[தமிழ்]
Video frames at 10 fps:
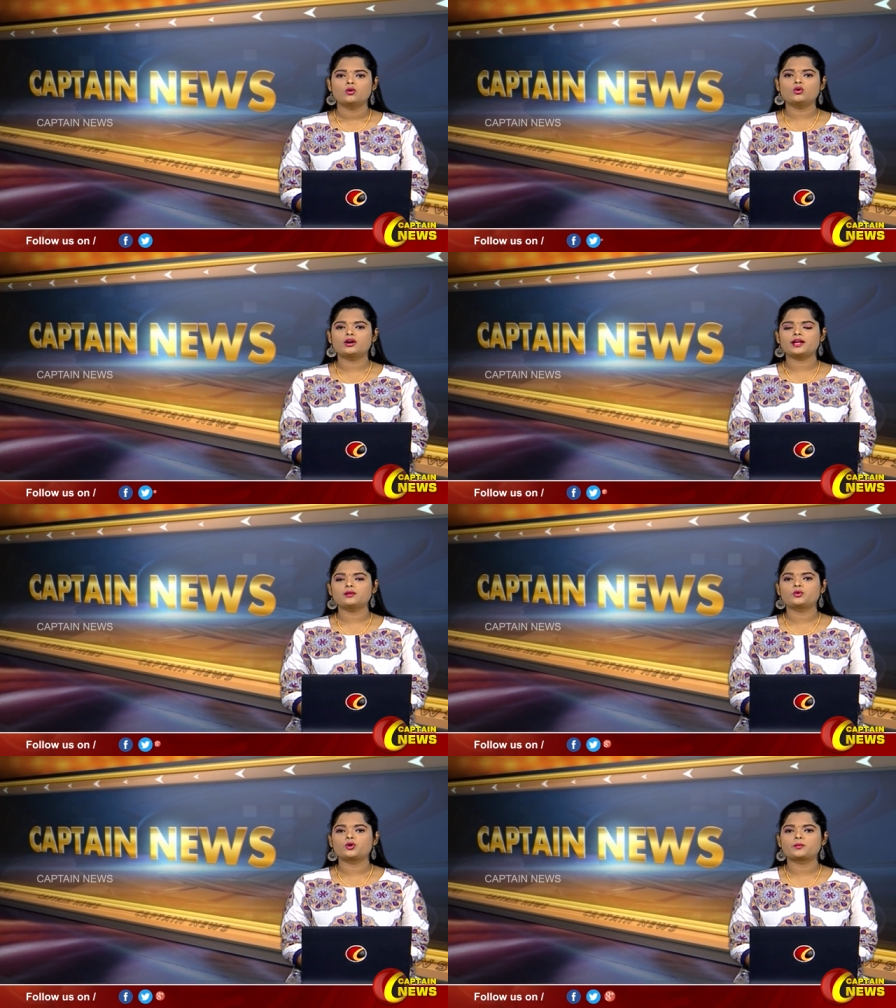
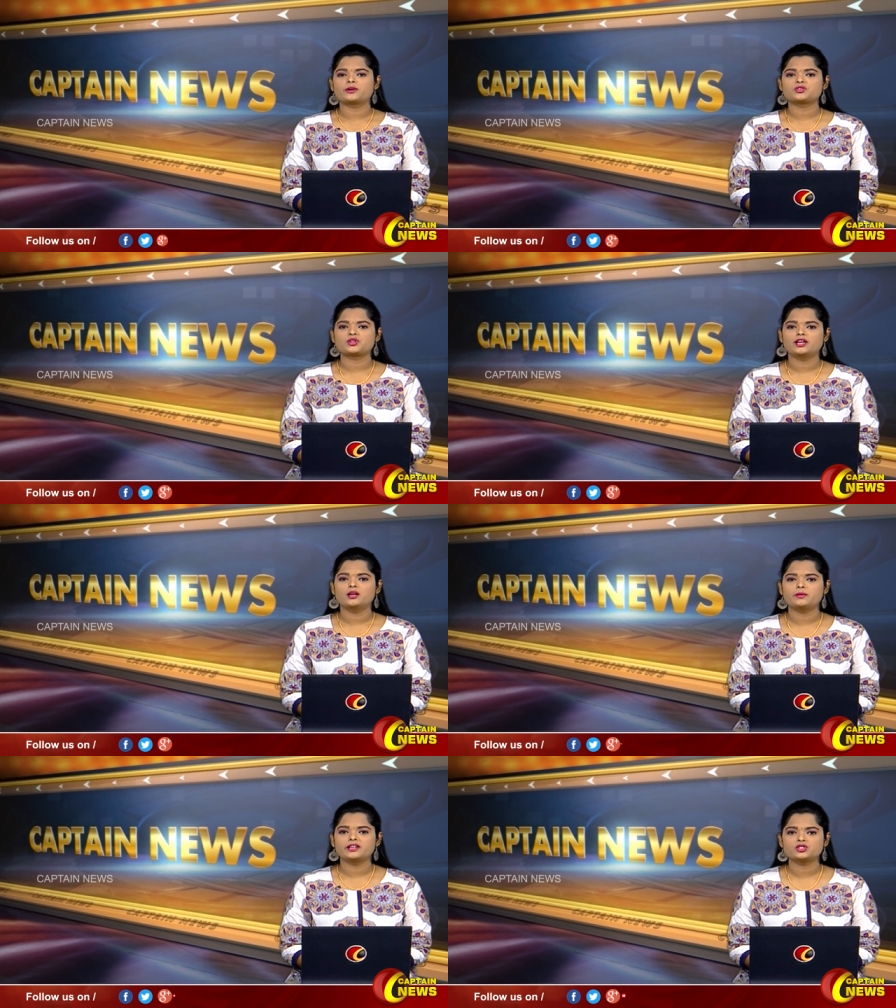உக்ரைன் போர்
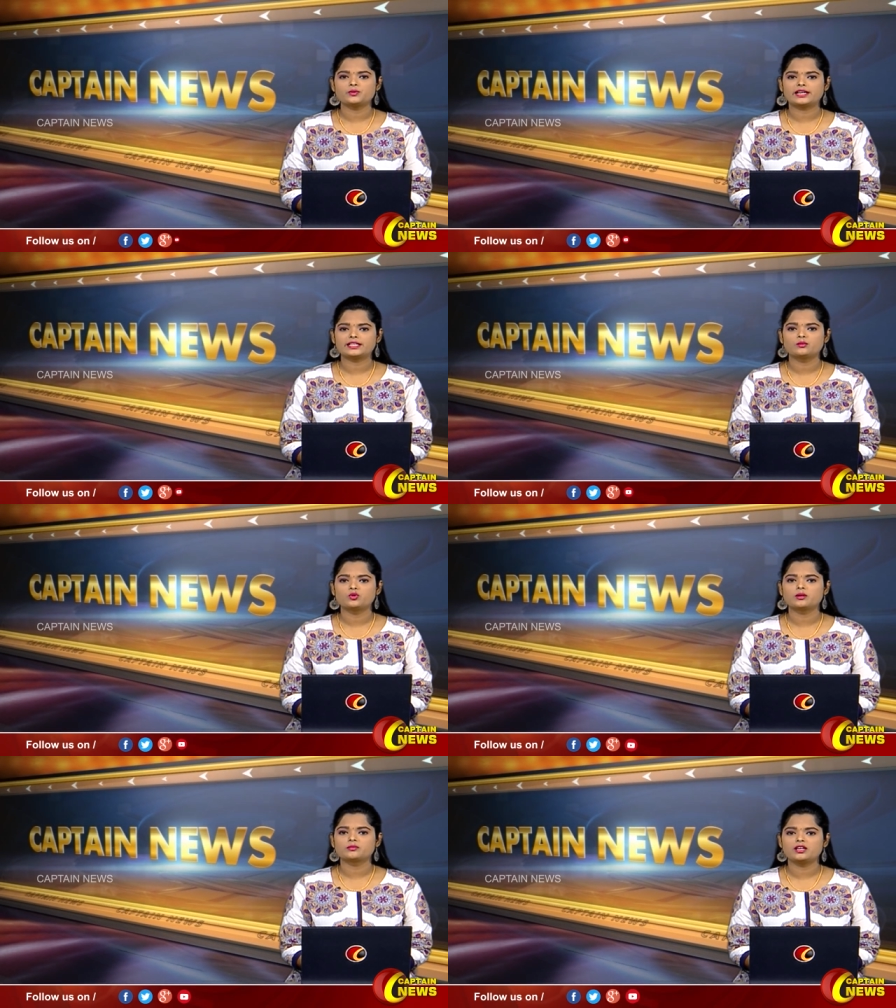பிரச்சனையில் பேச்சுவார்த்தை
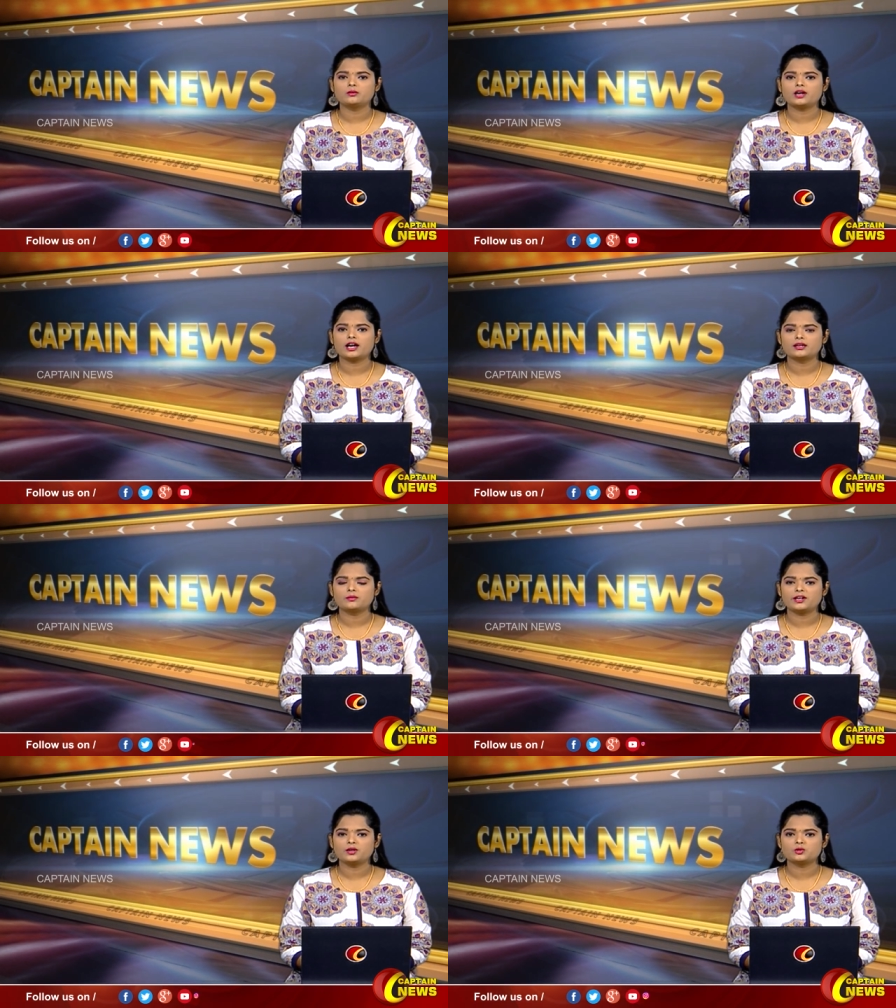மூலம் தீர்வு காண
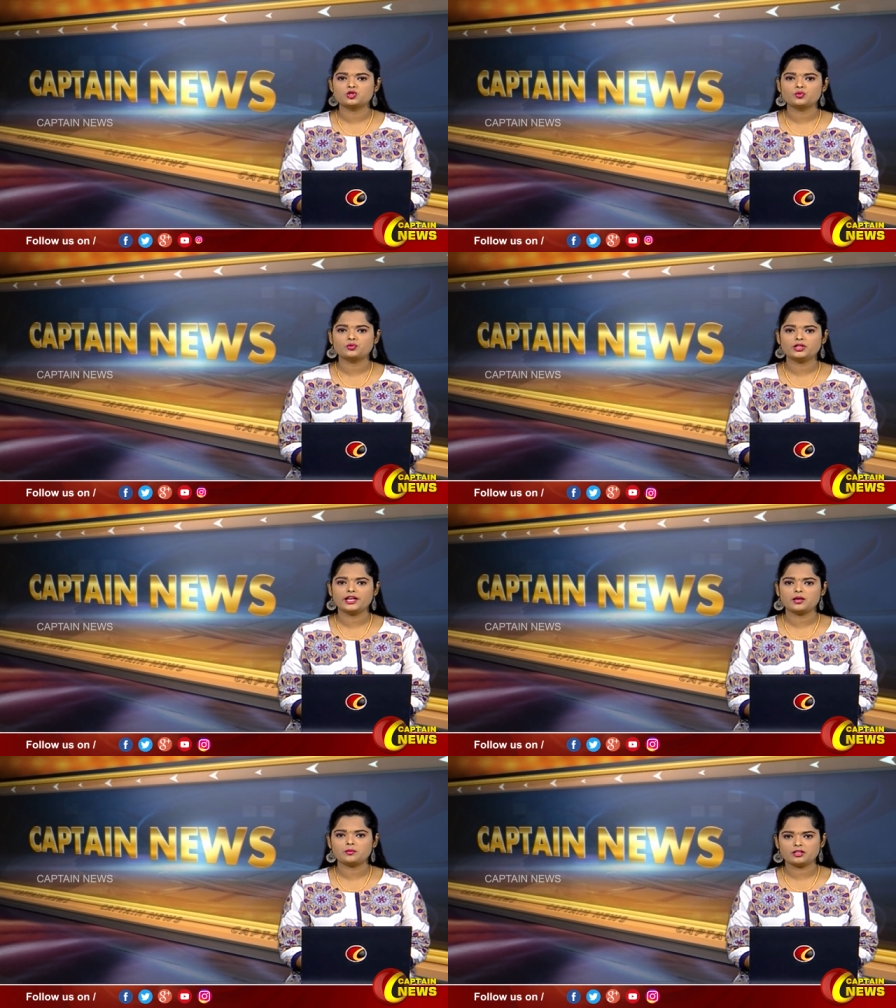வேண்டும் என்று
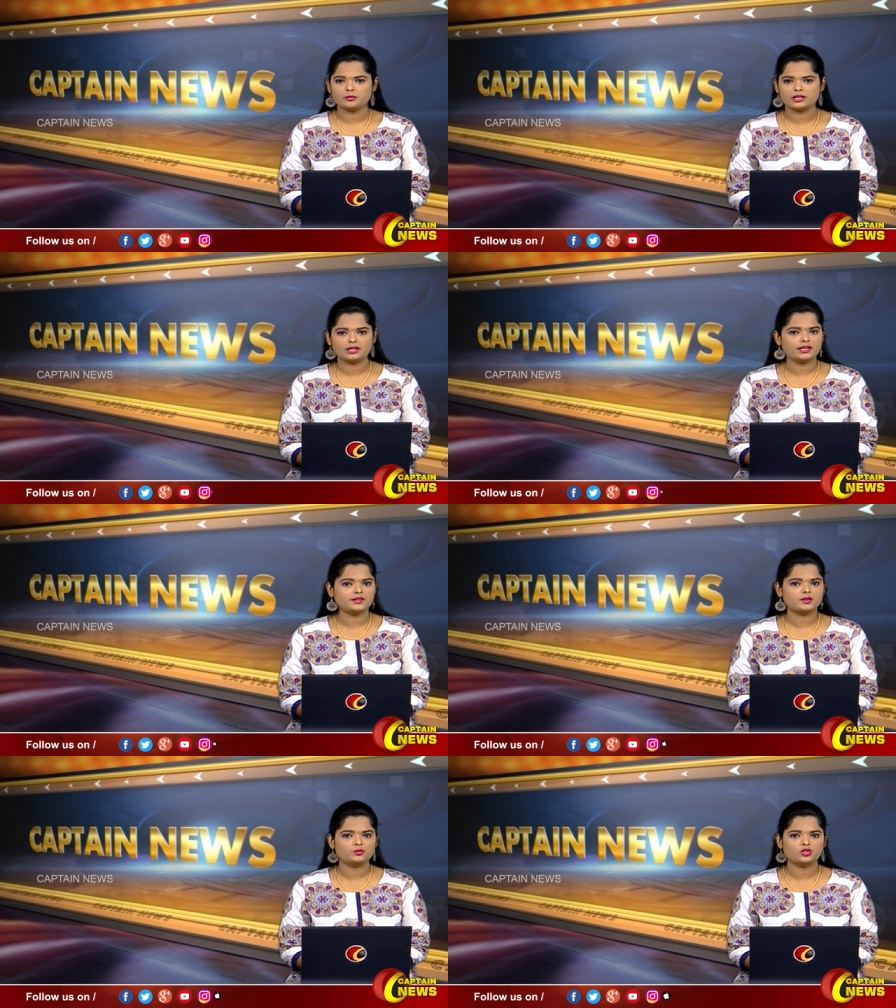புதினை பிரதமர்
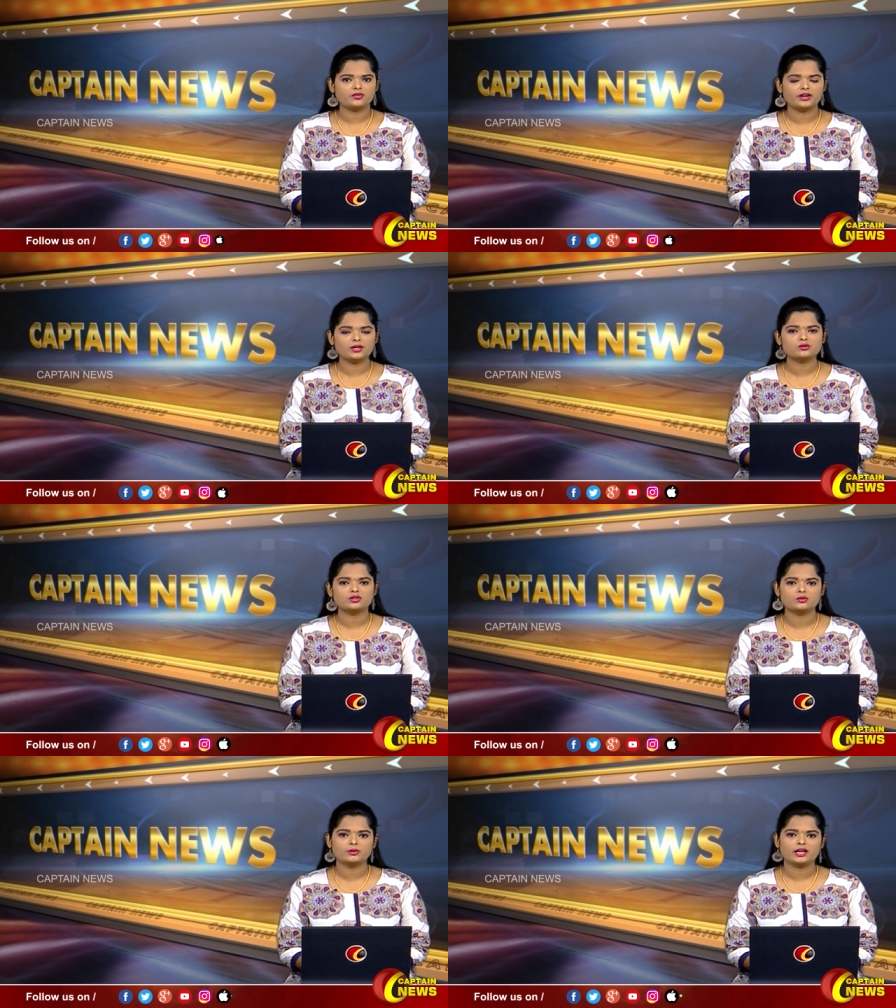நரேந்திர மோடி
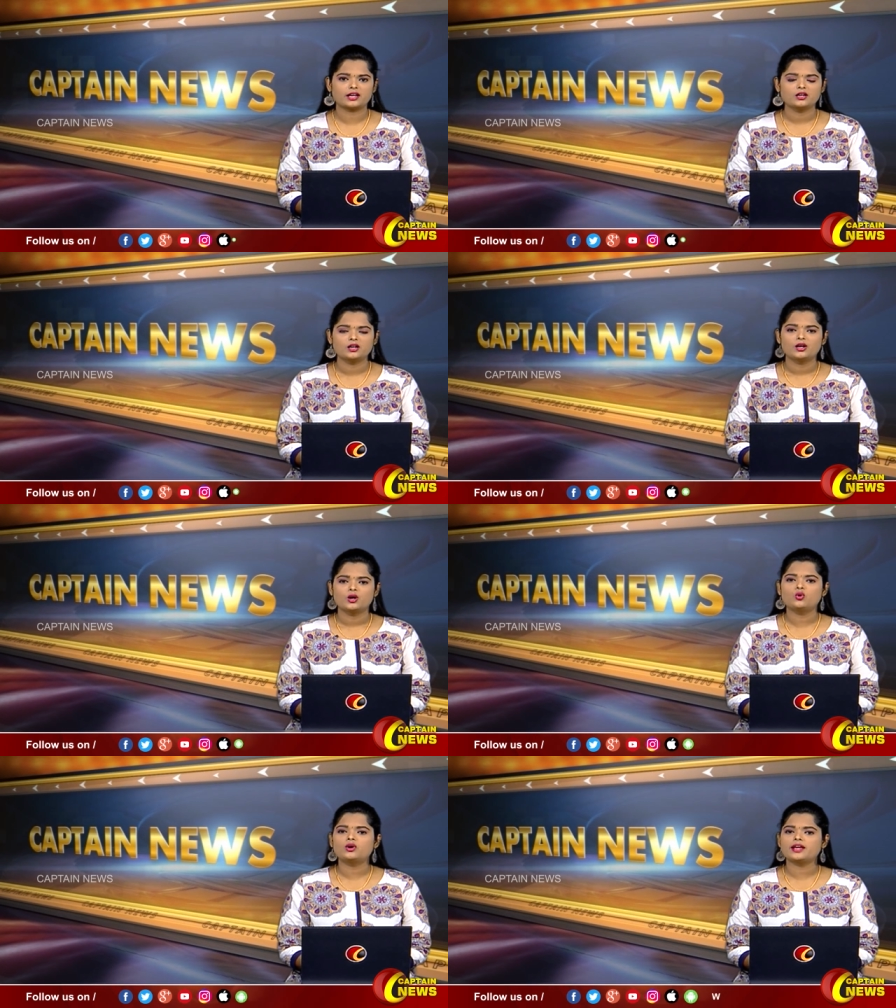வலியுறுத்தியுள்ளார்
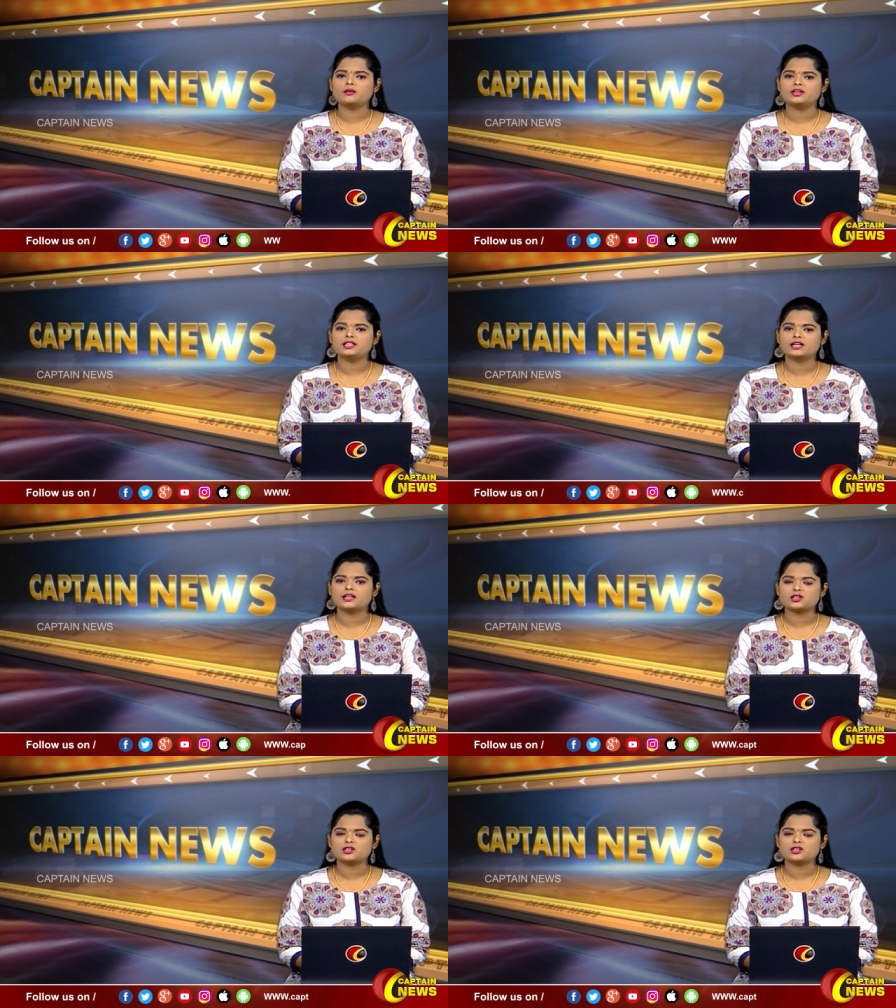உக்ரைன் மீதான